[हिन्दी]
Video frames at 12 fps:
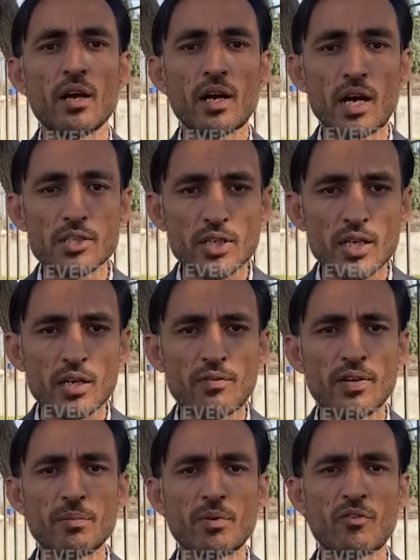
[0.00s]
खाजा
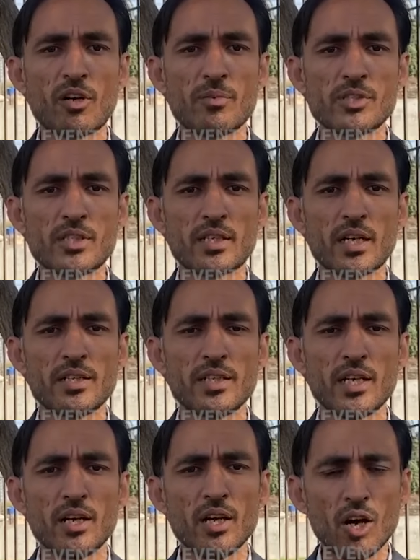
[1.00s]
नाफे ने परफॉर्मेंस दिखाई
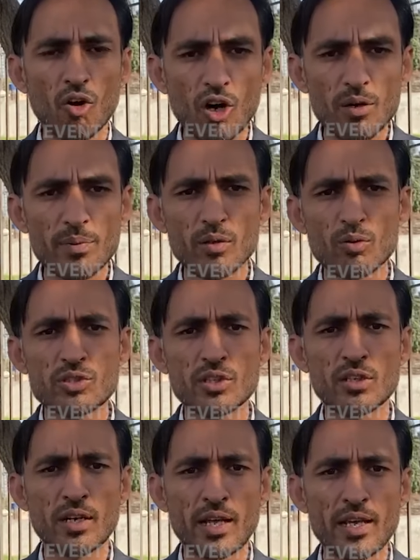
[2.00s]
है और भी कुछ
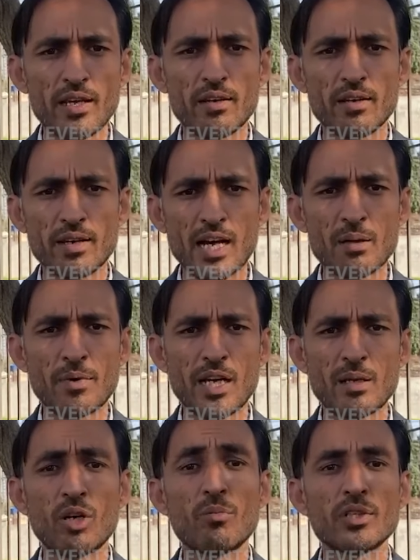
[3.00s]
नए नाम
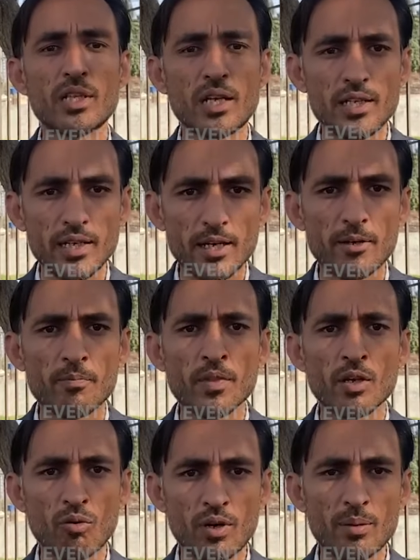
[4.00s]
हैं मोहम्मद अली हैं
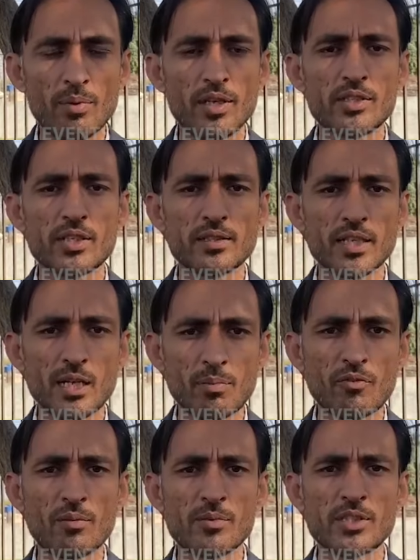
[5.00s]
उन्होंने बड़ी शानदार
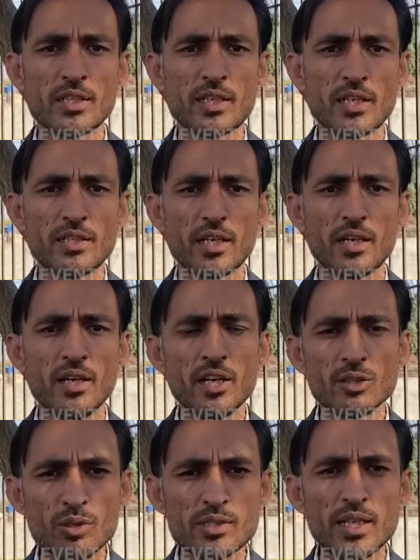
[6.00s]
परफॉर्मेंस दिखाई है
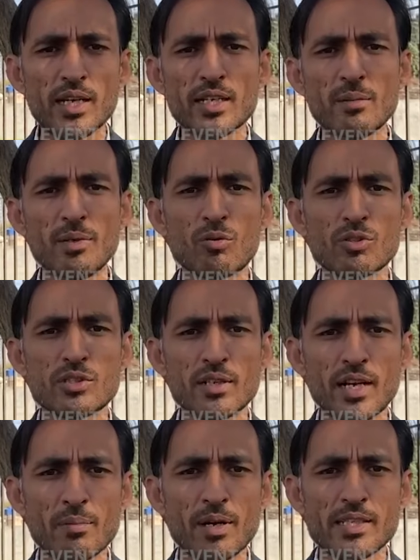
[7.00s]
तो इस तरह के भी कुछ
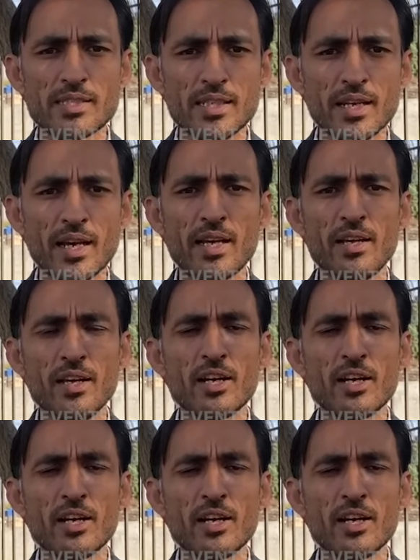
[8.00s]
नाम ऐसे हैं